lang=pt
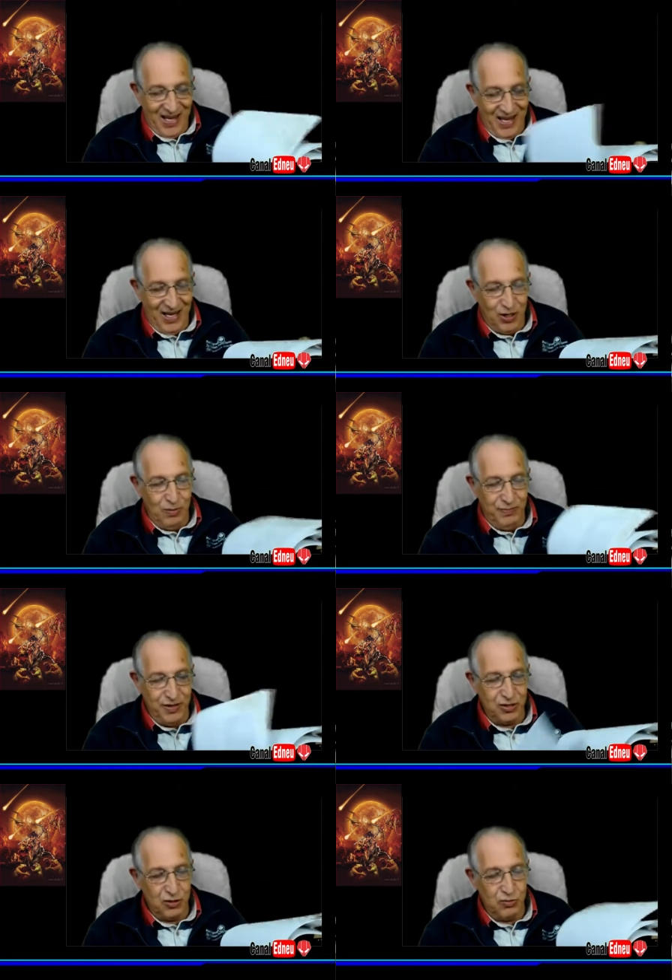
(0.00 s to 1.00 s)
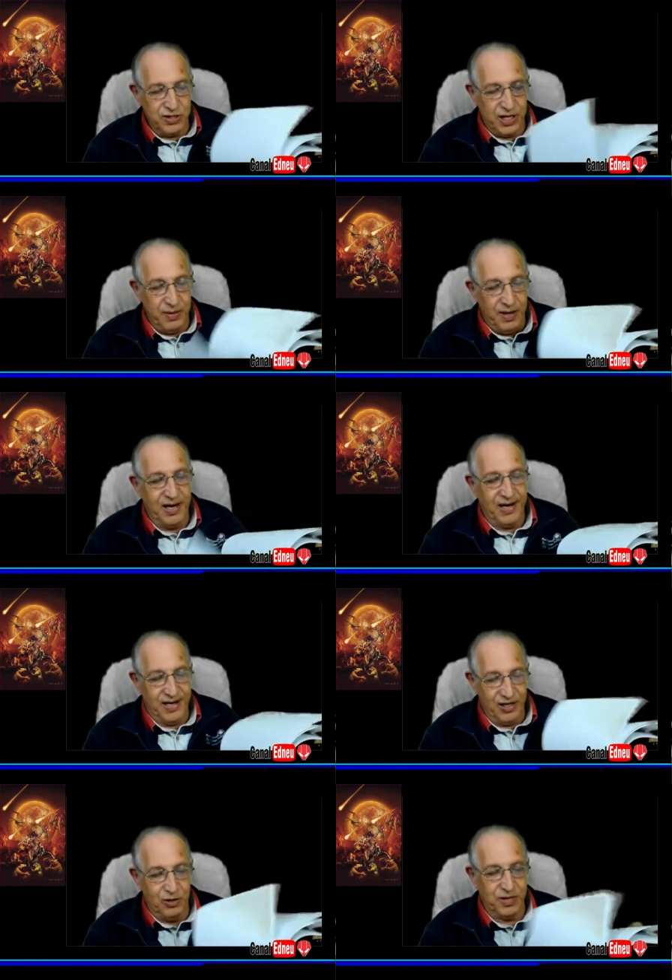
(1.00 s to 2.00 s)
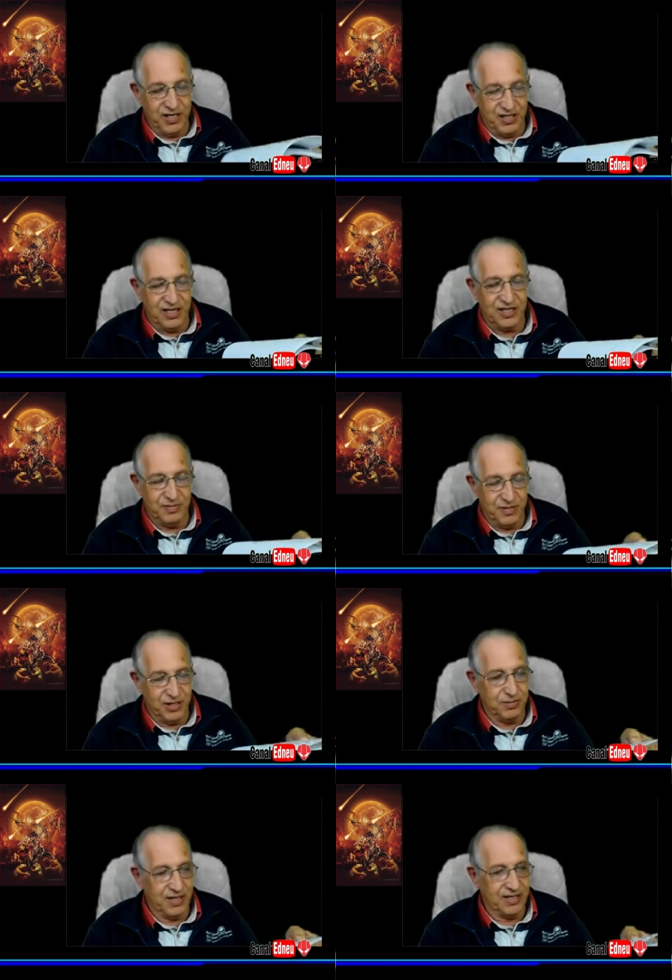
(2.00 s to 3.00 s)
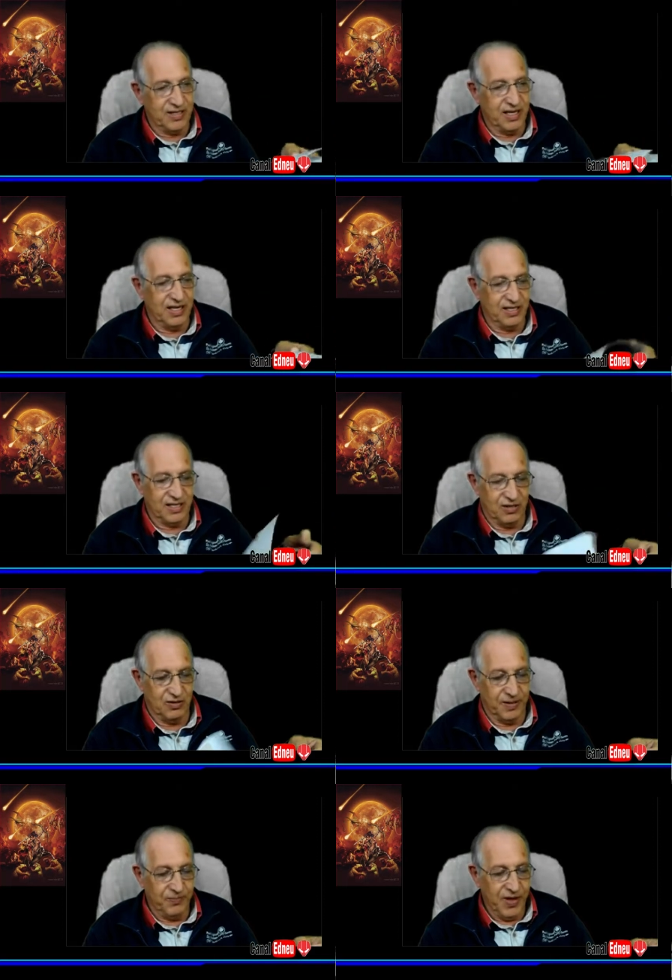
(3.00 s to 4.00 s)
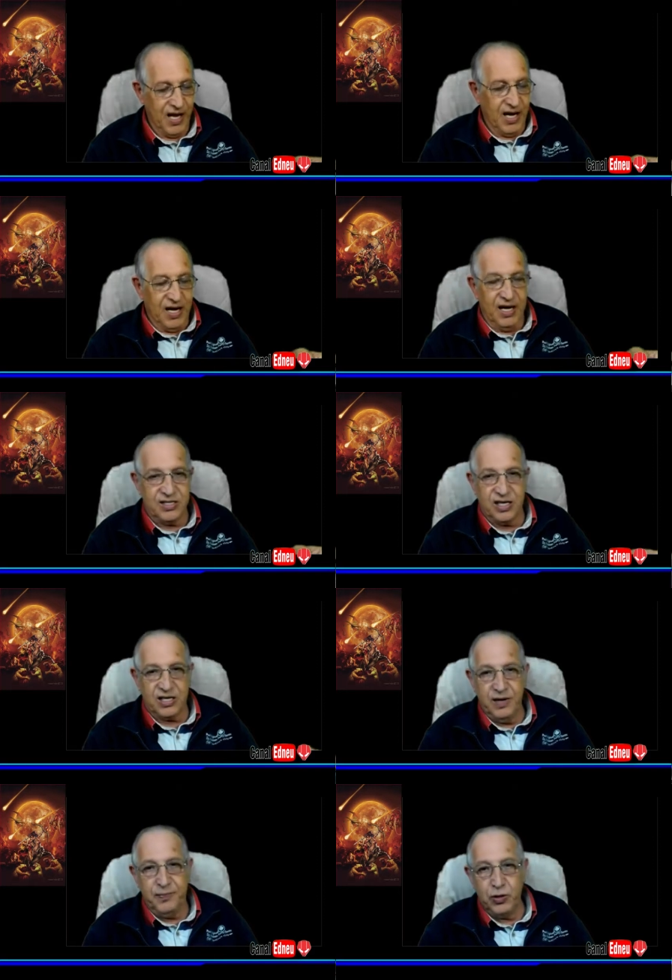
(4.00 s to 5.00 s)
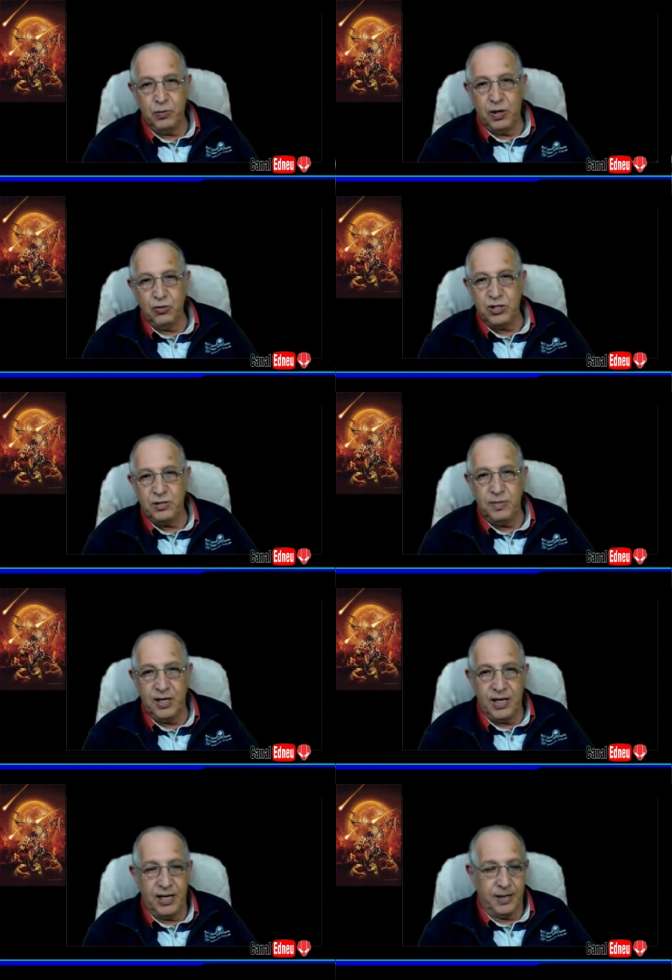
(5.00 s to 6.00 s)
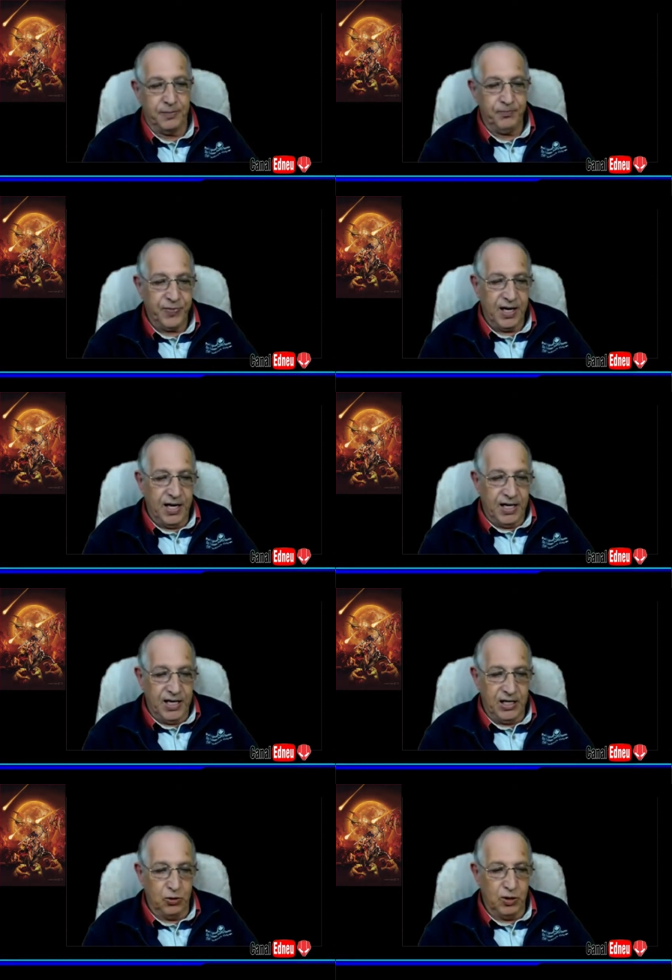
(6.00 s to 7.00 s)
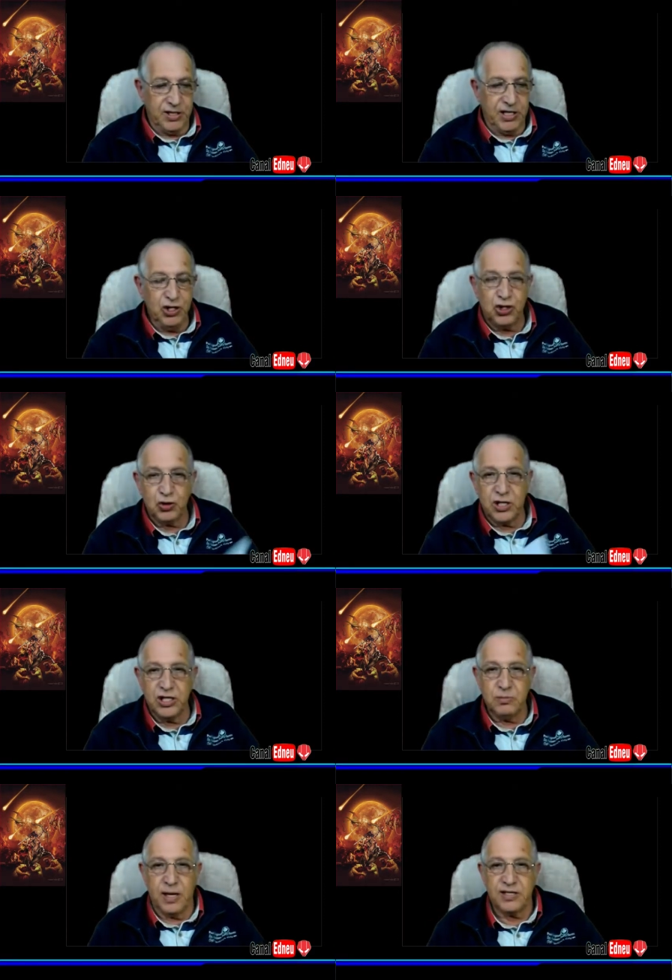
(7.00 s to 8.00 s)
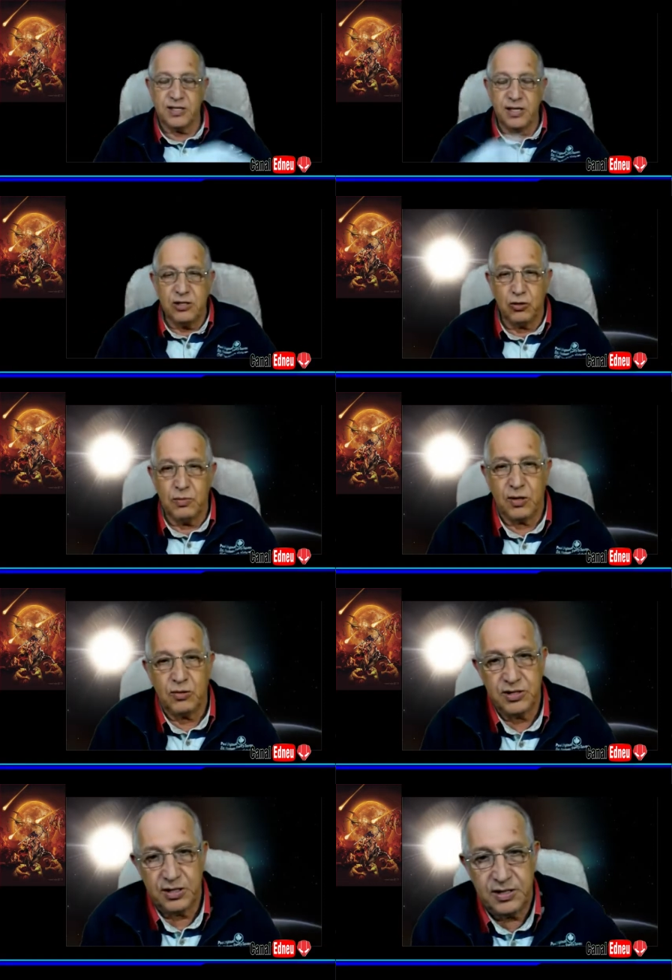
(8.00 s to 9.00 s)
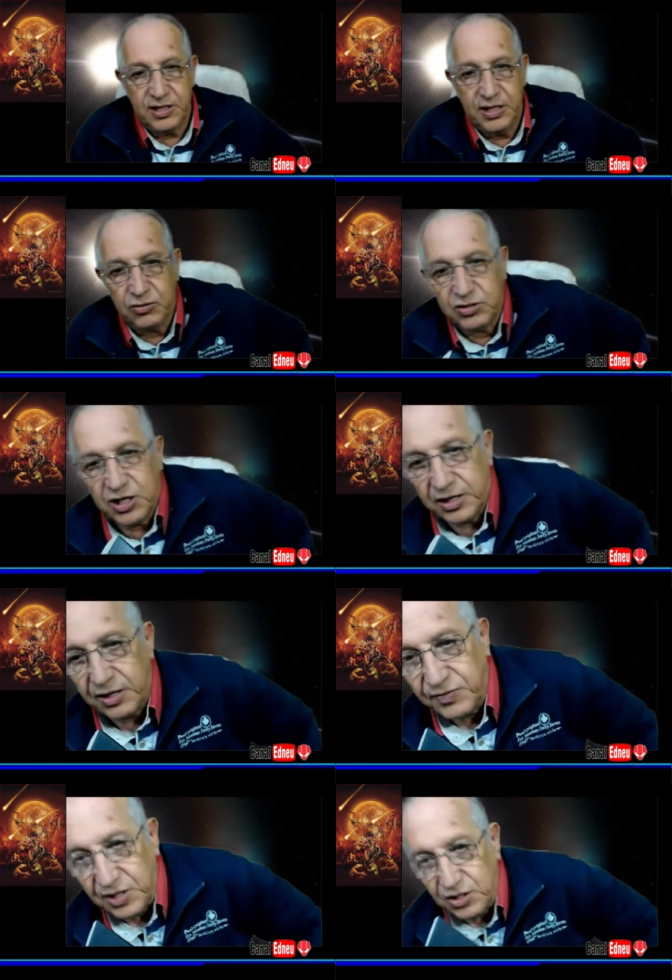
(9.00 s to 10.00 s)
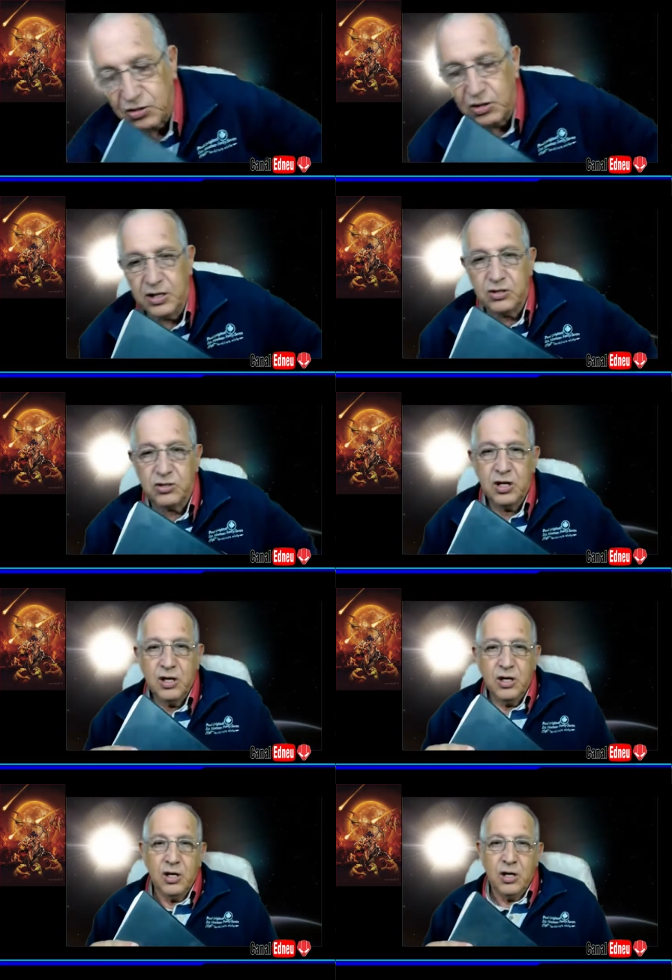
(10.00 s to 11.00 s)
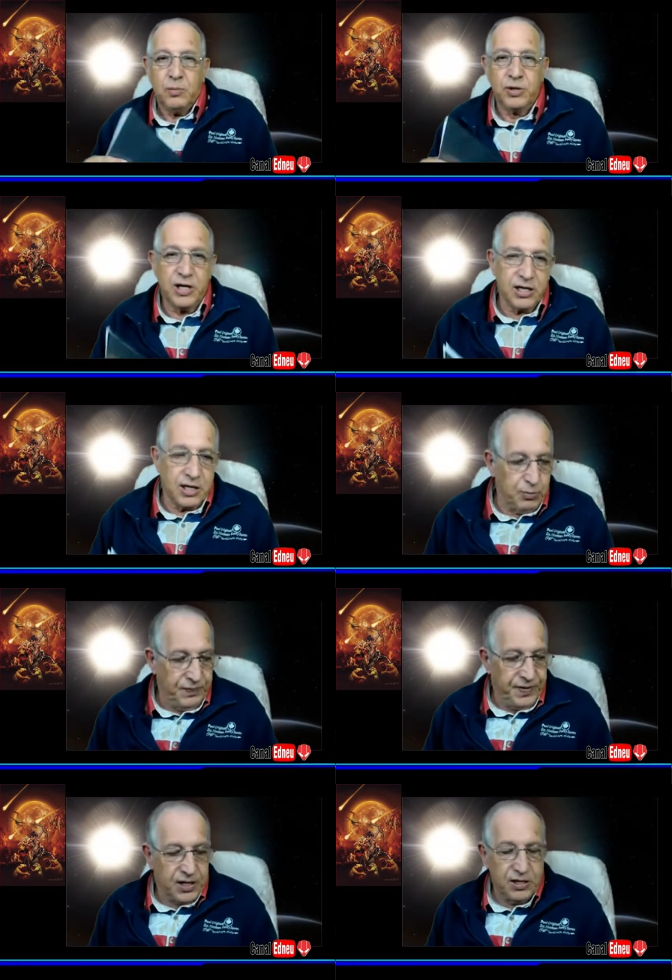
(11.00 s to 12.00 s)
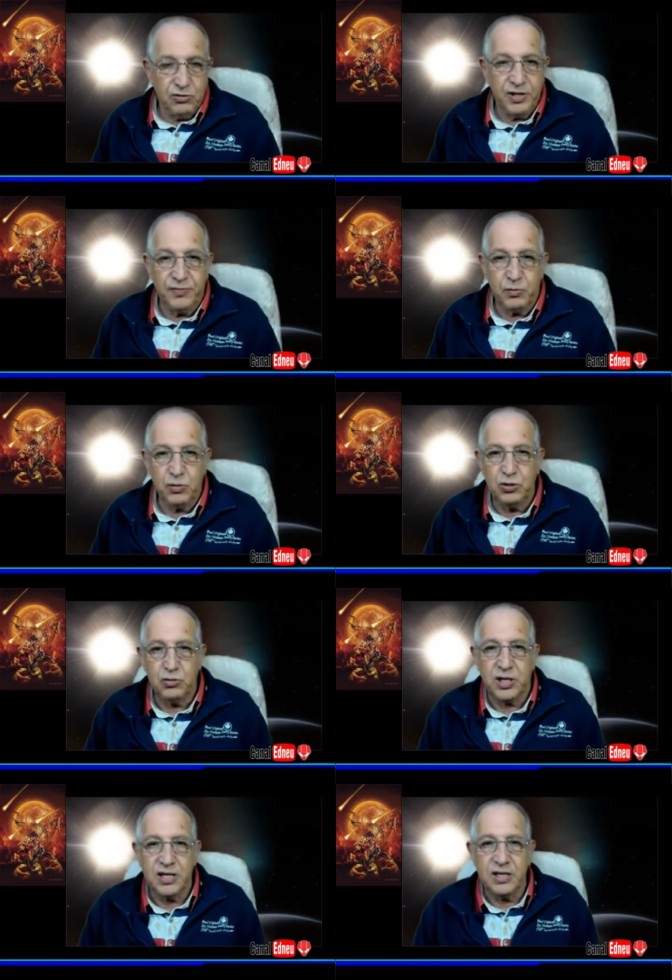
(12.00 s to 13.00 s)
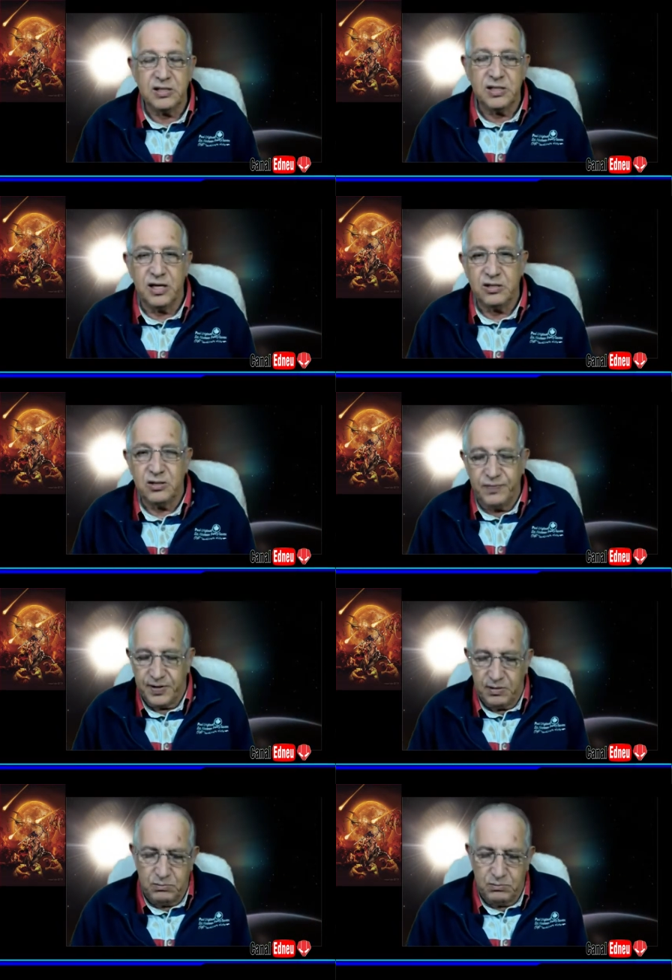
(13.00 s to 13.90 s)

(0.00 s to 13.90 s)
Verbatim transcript: É, como faz algum tempo. É, realmente, é essa mesmo, né? tem razão. É. Essa aqui foi uma última eu andei enxugando bastante alguma coisa que tinha nos arquivos insólitos, porque acabou ficando um livro muito grande, né? Então fica